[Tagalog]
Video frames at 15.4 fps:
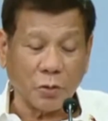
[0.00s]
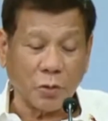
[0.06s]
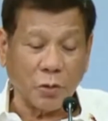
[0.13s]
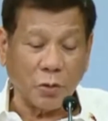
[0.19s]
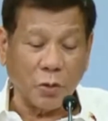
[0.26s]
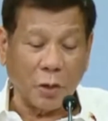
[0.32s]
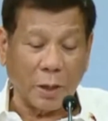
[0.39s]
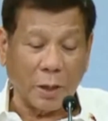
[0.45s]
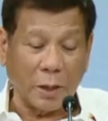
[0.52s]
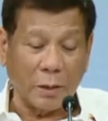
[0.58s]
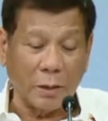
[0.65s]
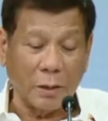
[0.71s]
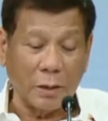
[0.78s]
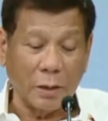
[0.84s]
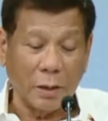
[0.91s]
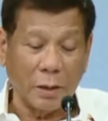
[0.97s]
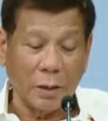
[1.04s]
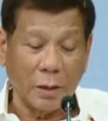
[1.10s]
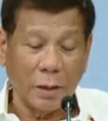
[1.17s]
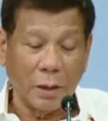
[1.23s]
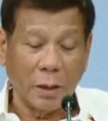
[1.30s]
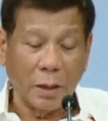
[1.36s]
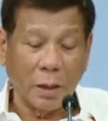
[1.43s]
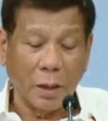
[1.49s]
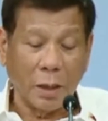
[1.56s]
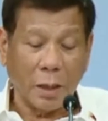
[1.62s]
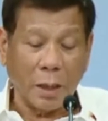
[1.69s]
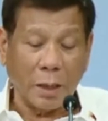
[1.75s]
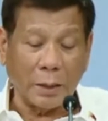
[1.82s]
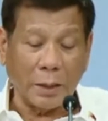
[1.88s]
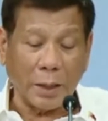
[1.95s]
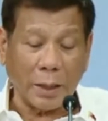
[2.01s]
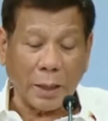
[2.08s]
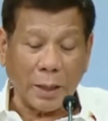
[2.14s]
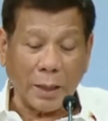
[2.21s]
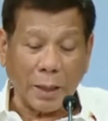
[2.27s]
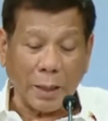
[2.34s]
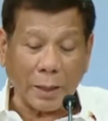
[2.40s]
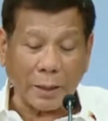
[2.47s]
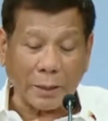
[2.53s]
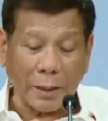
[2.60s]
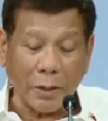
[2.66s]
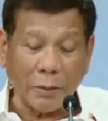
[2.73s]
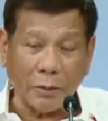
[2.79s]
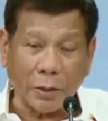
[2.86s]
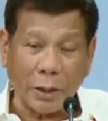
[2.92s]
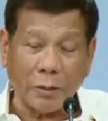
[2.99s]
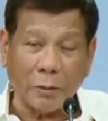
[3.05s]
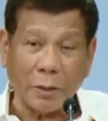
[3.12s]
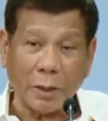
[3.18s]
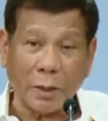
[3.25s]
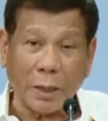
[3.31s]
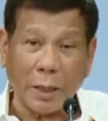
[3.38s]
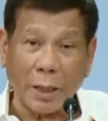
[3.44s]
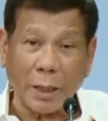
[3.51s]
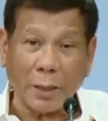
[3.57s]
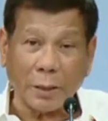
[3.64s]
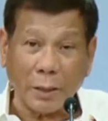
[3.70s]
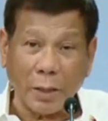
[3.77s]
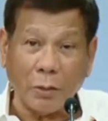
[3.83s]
lang, ang naka-lockdown ngayon, naka-lockdown